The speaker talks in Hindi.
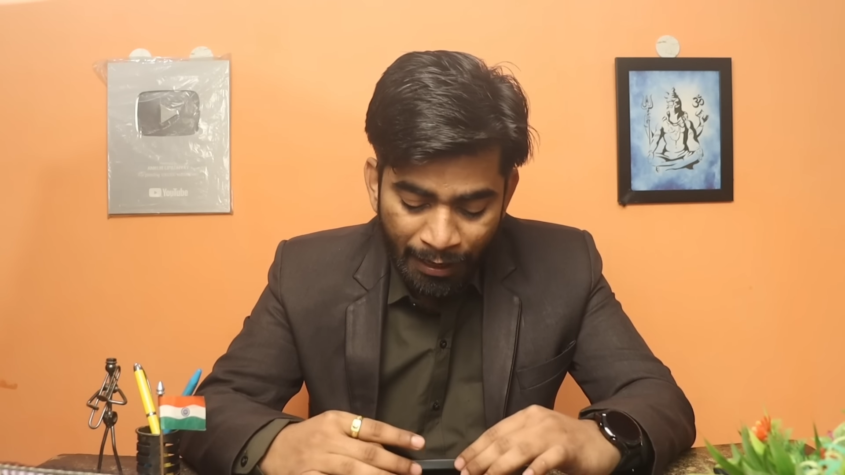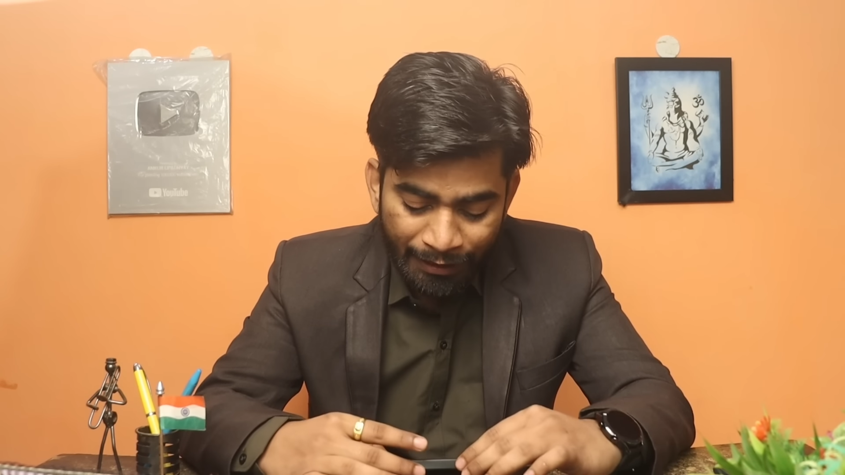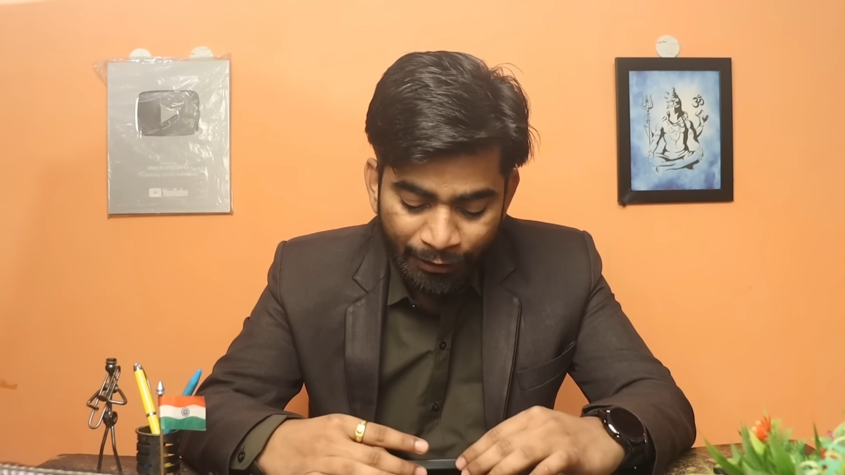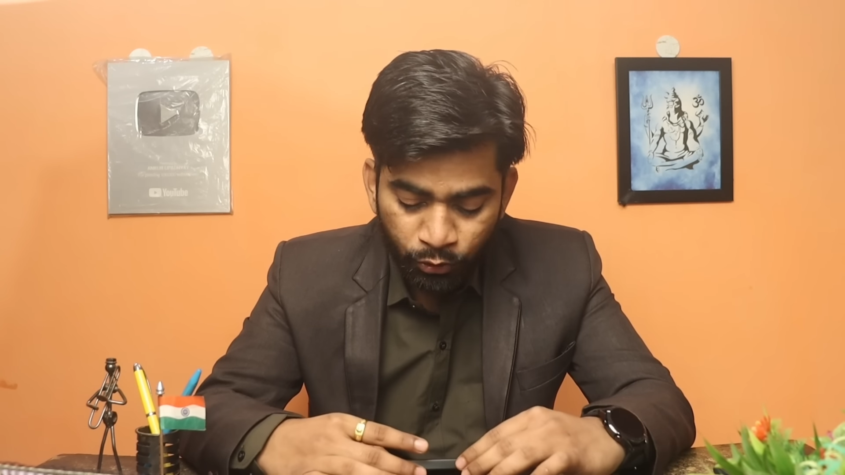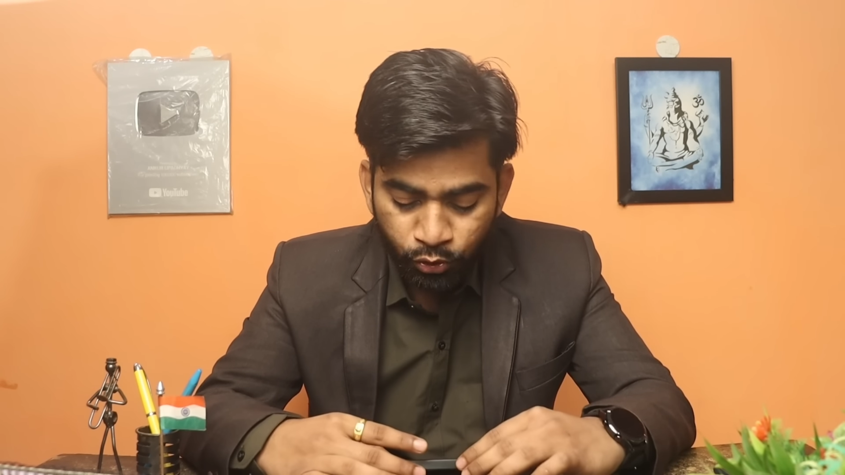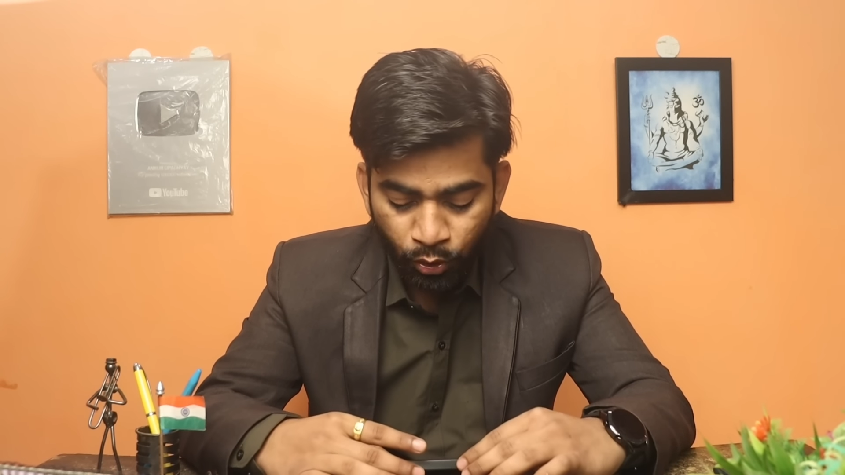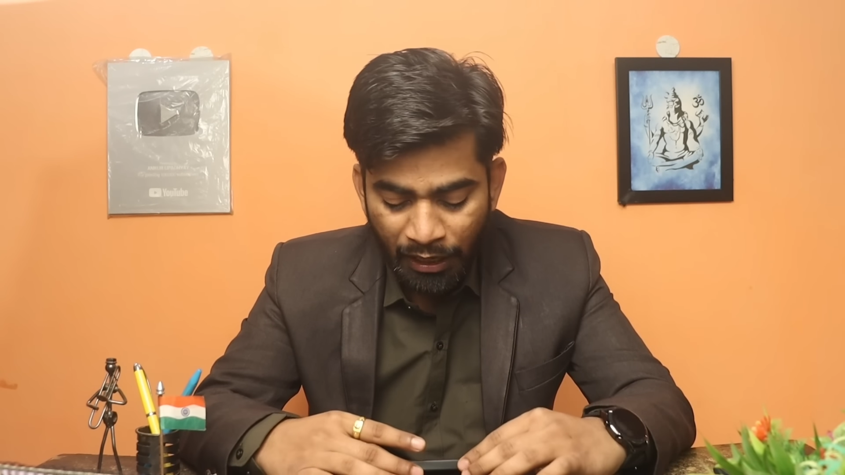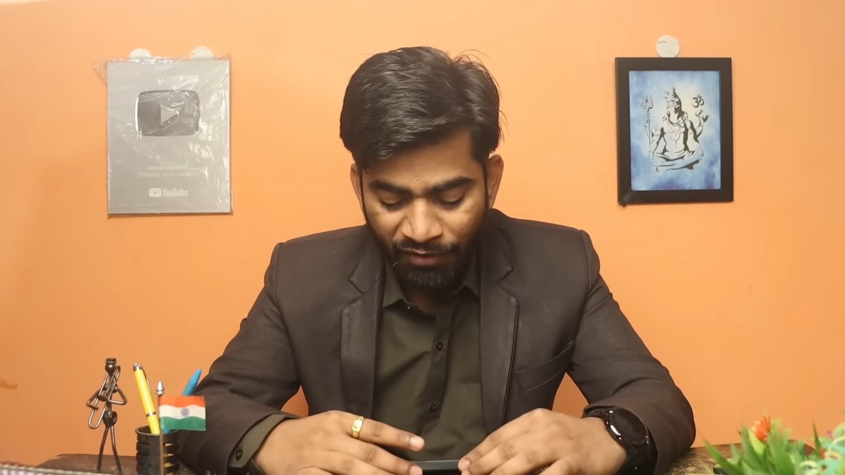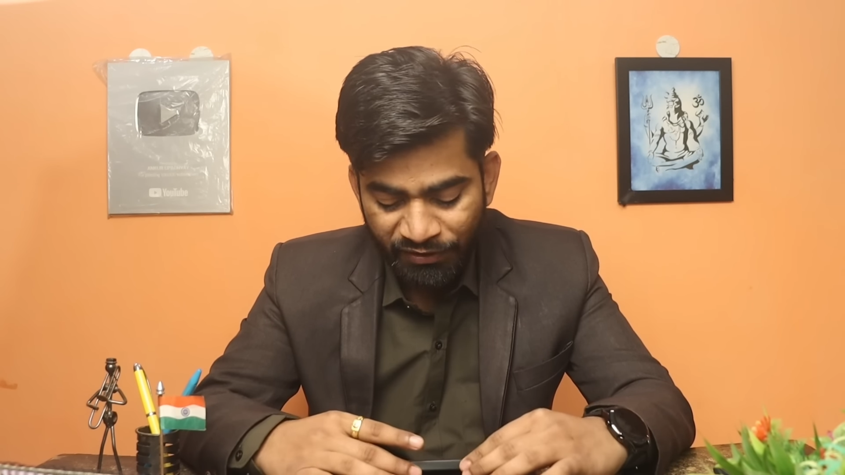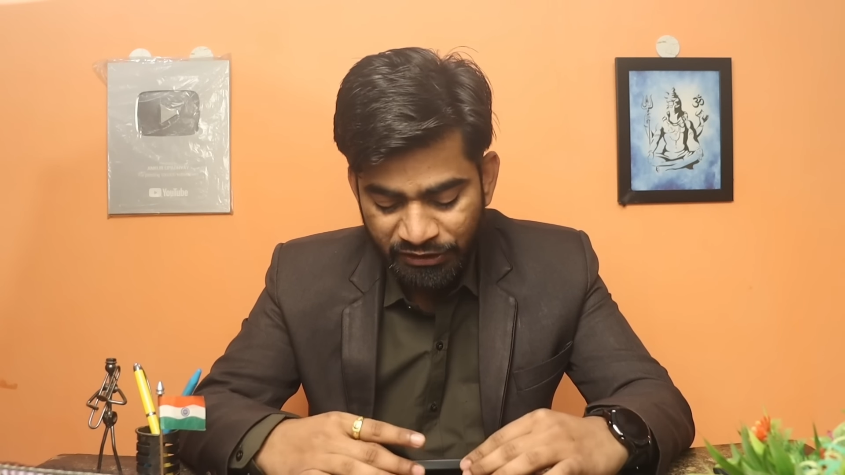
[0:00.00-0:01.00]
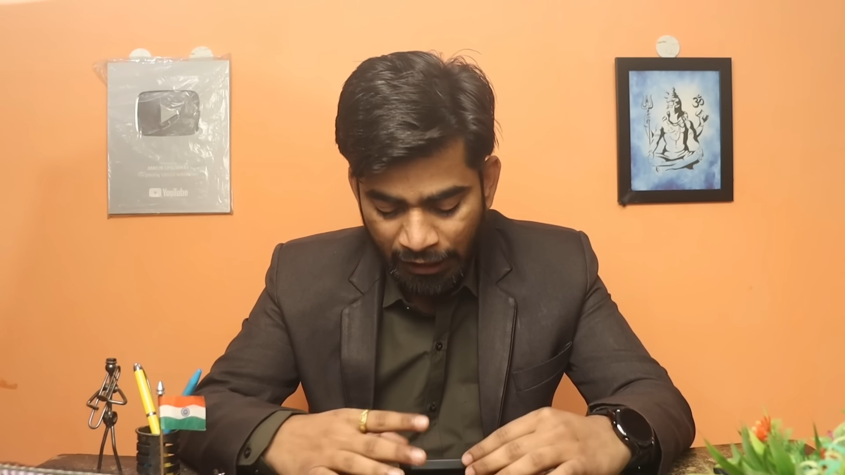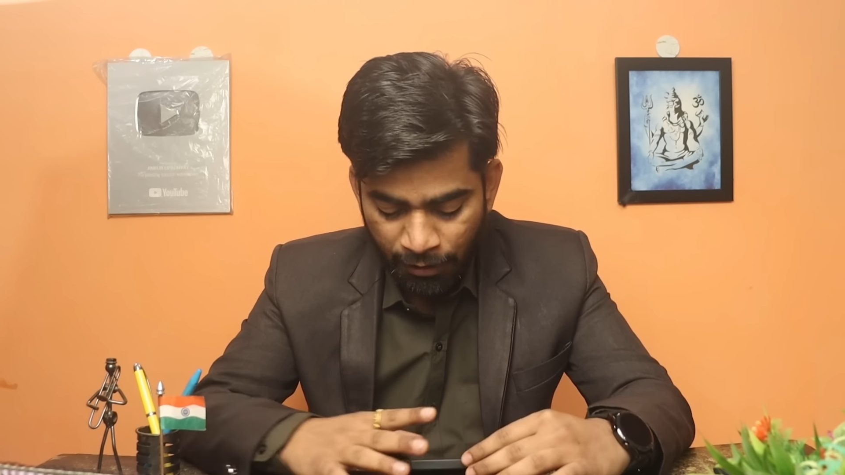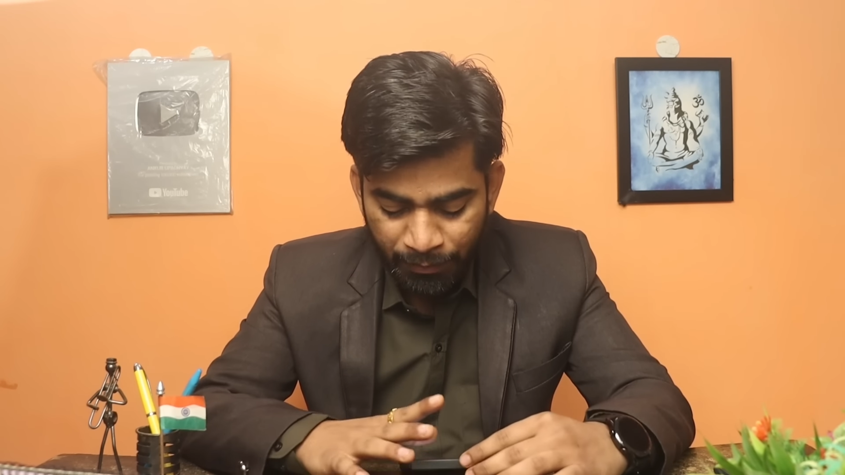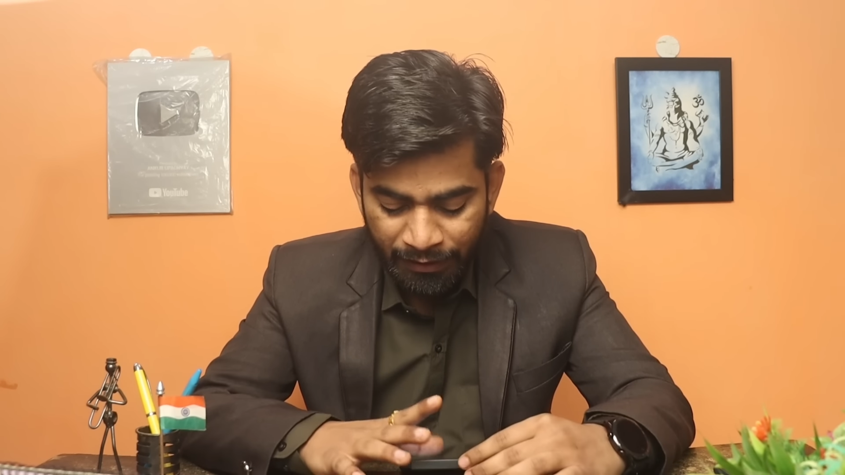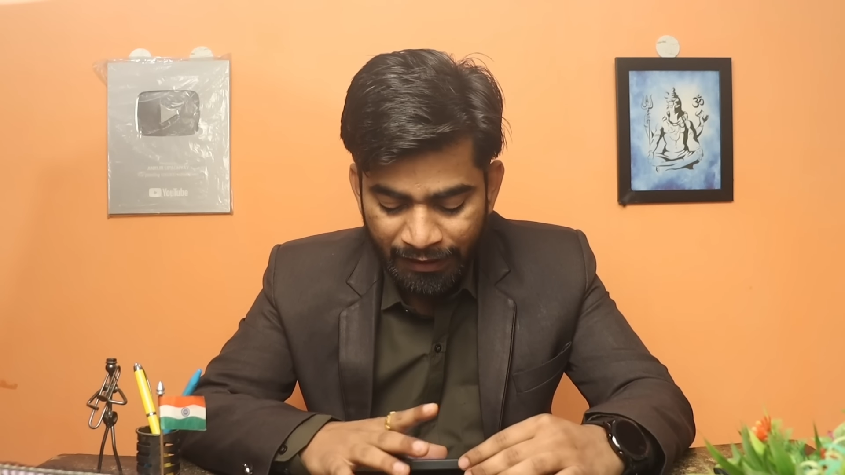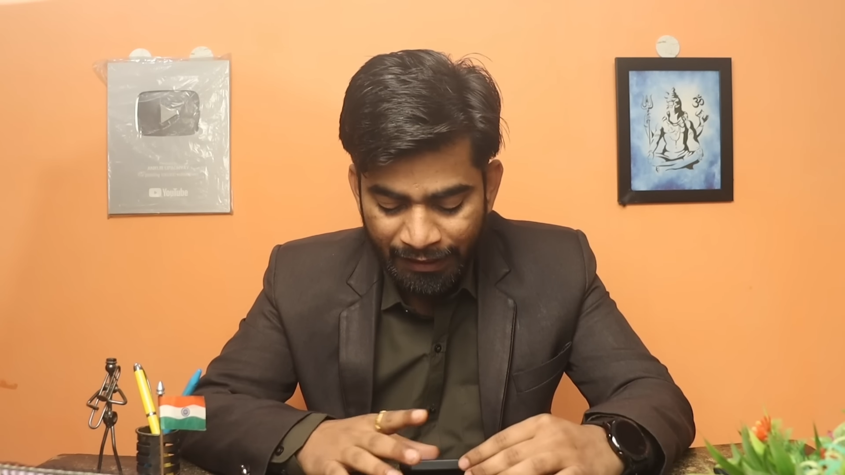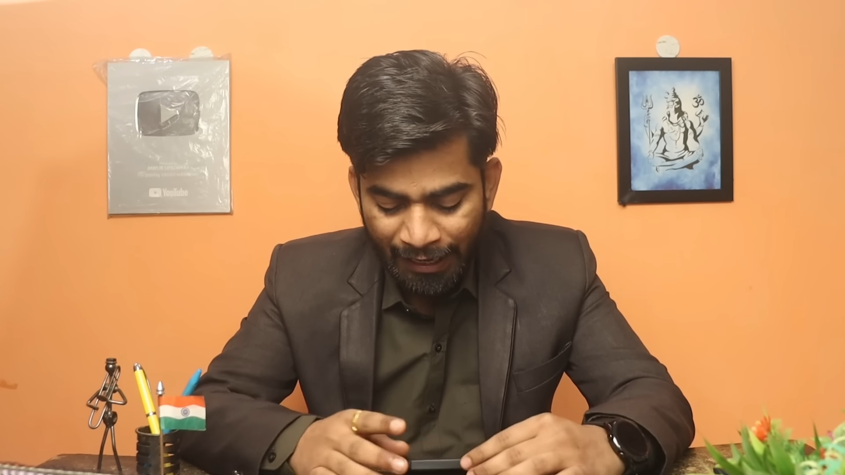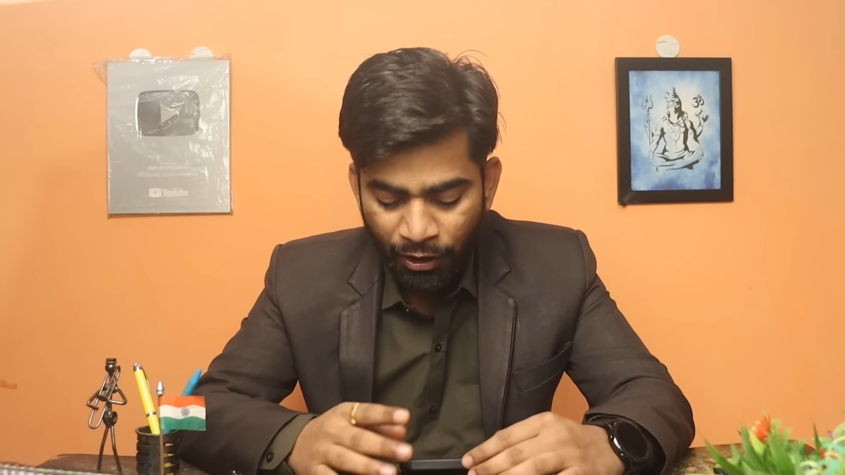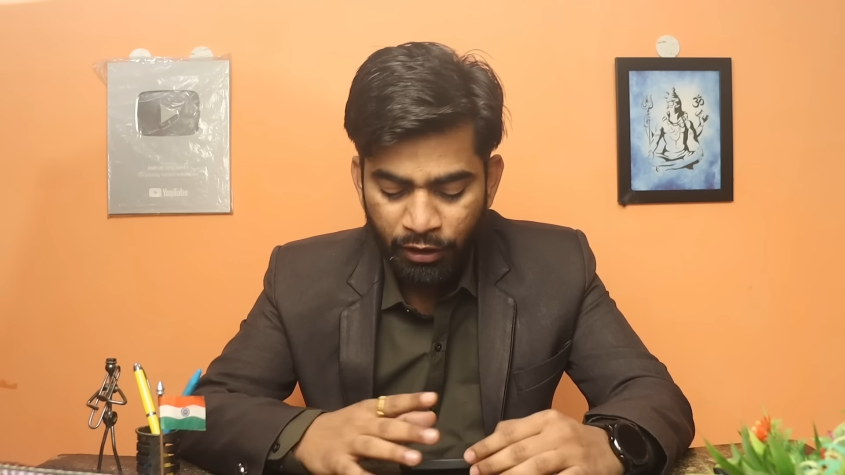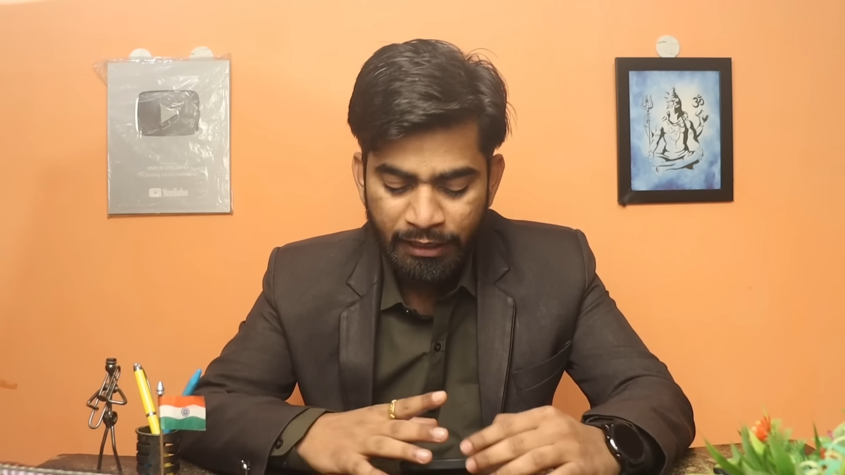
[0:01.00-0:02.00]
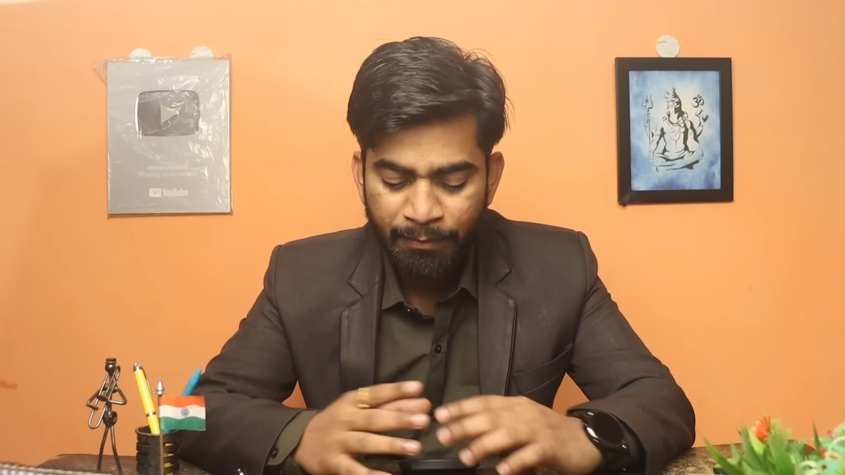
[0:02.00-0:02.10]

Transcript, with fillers: मार्केट उसको काफी शार्पली ले रहा है और